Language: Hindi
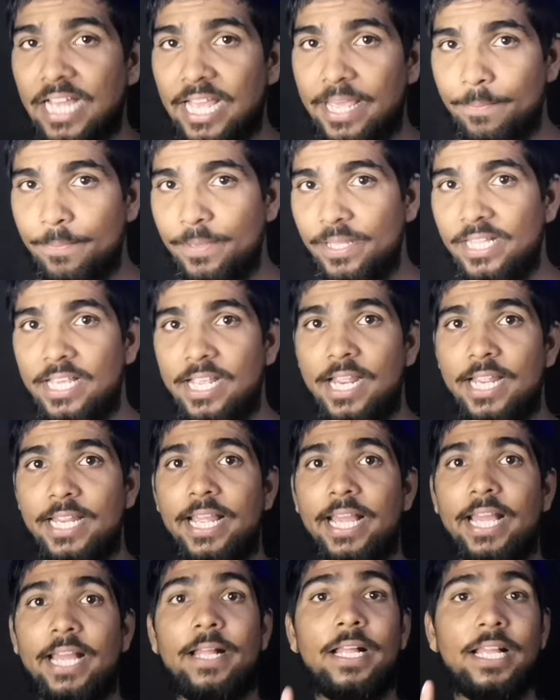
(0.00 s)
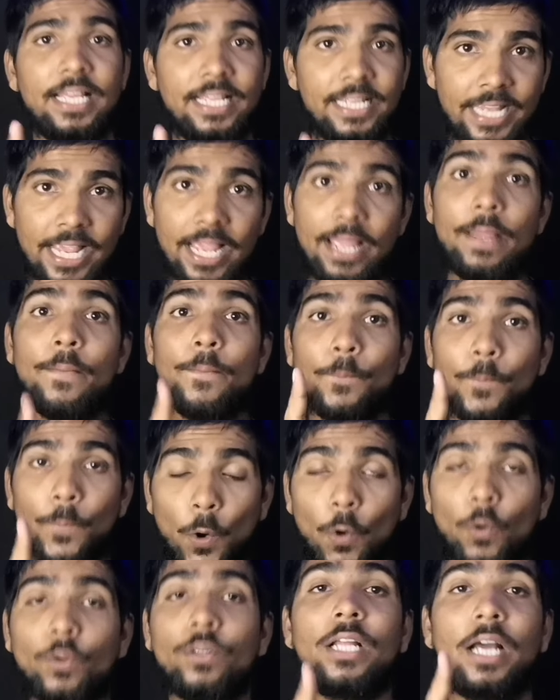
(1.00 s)
टाइप भी दी गई है ये
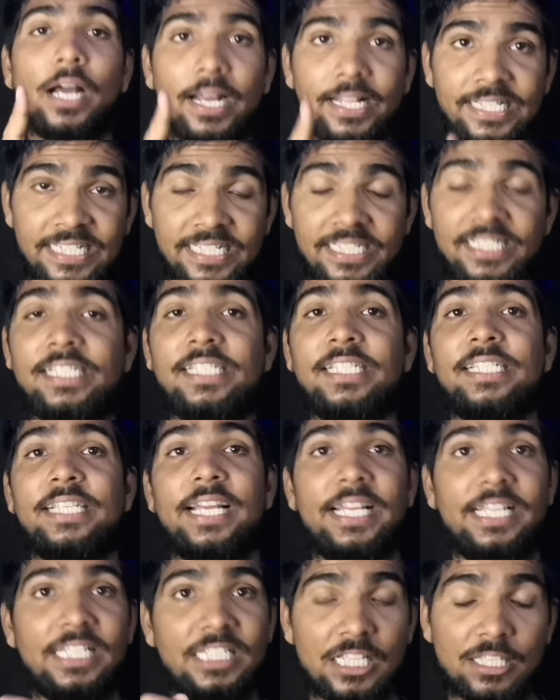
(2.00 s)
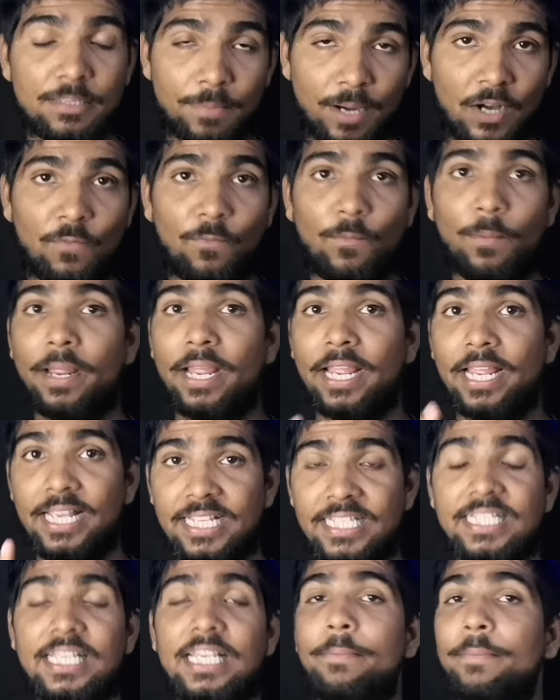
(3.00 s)
बहुत अच्छी चीज़ है इस स्मार्टफोन में
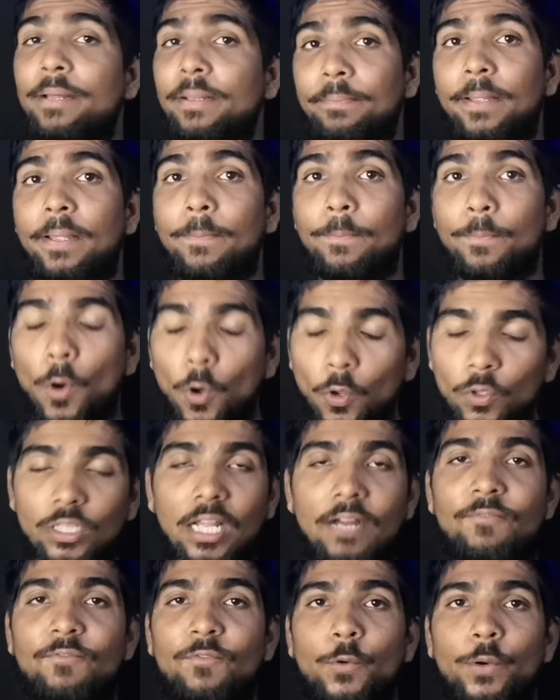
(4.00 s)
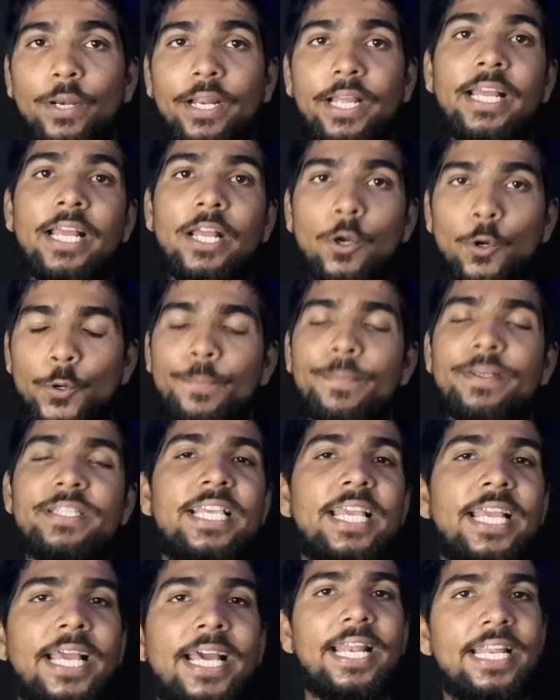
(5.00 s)
इस कीमत पे बहुत कम फ़ोन है उनमें
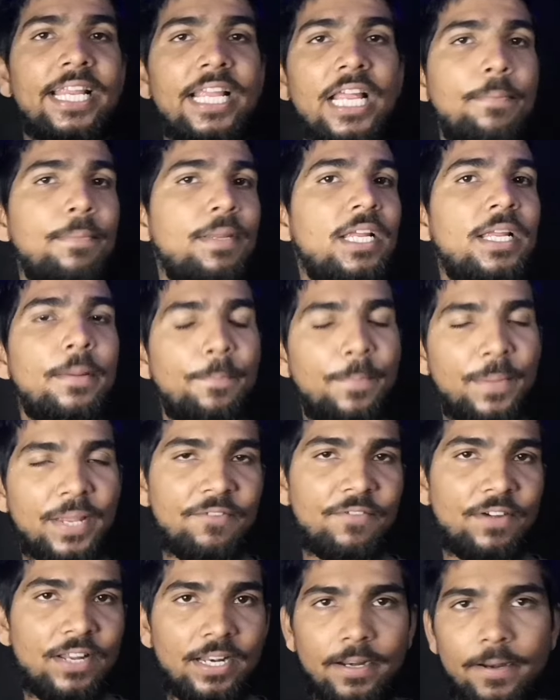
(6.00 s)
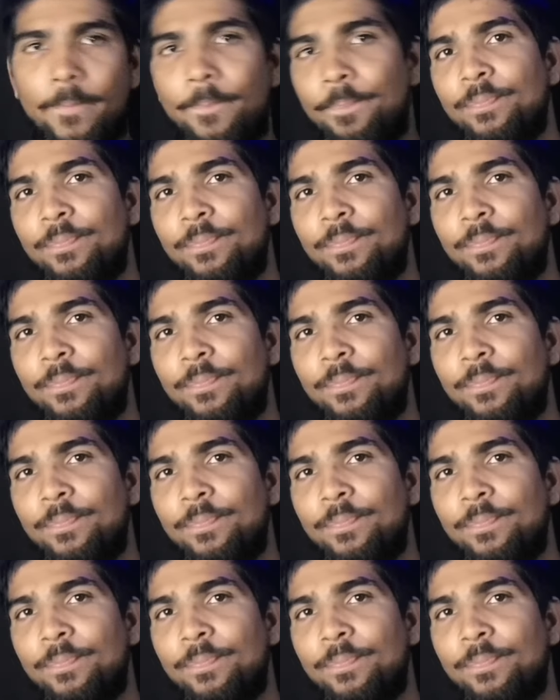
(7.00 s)
से रियल मी पी वन